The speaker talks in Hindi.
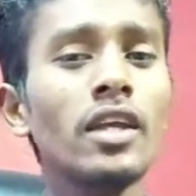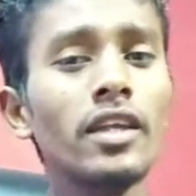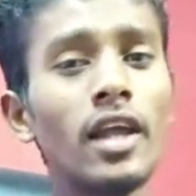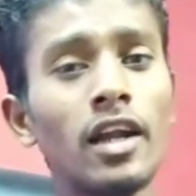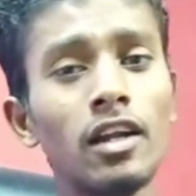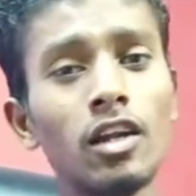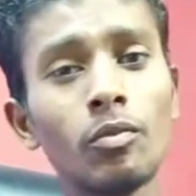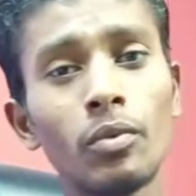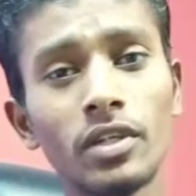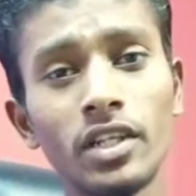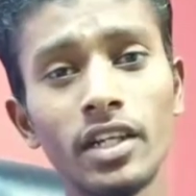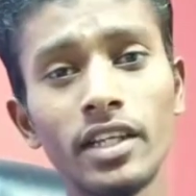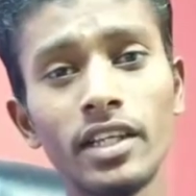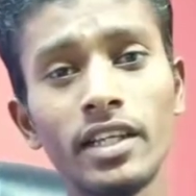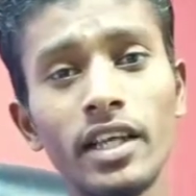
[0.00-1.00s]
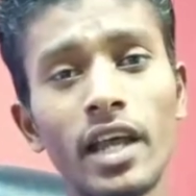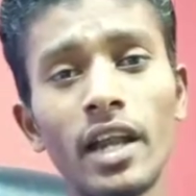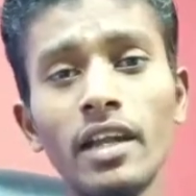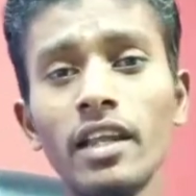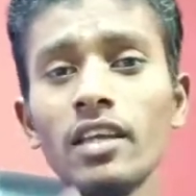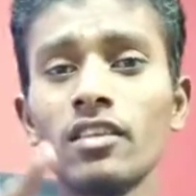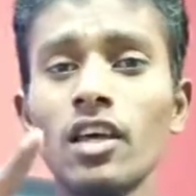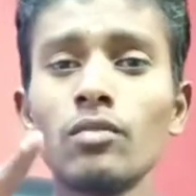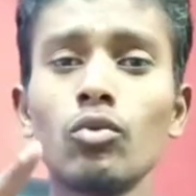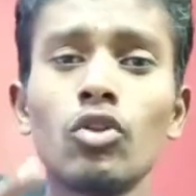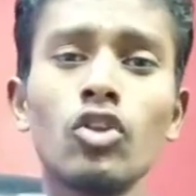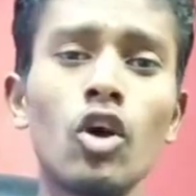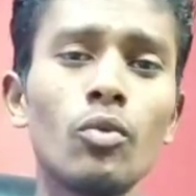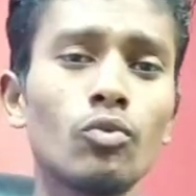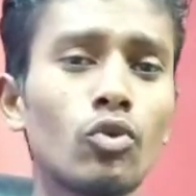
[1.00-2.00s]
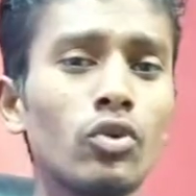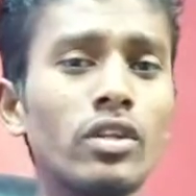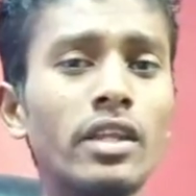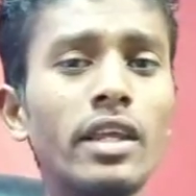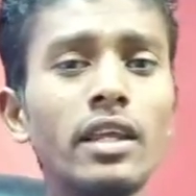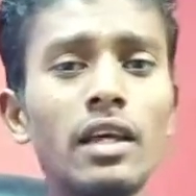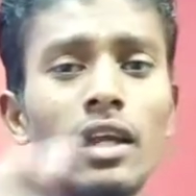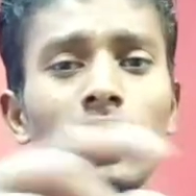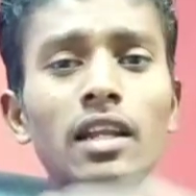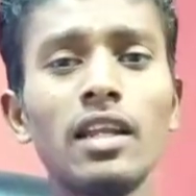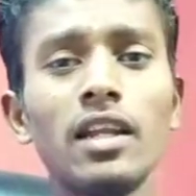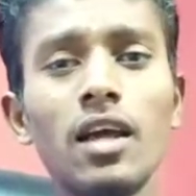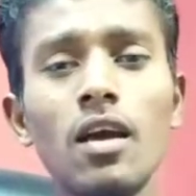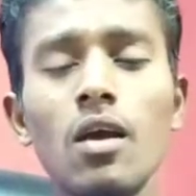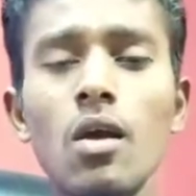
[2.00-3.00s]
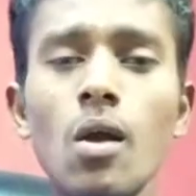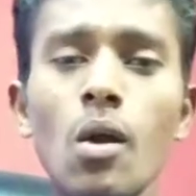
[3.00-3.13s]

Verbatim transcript: ये 100 परसेंट गारंटी के साथ बोलता हूँ आपको लीक कर रख लेना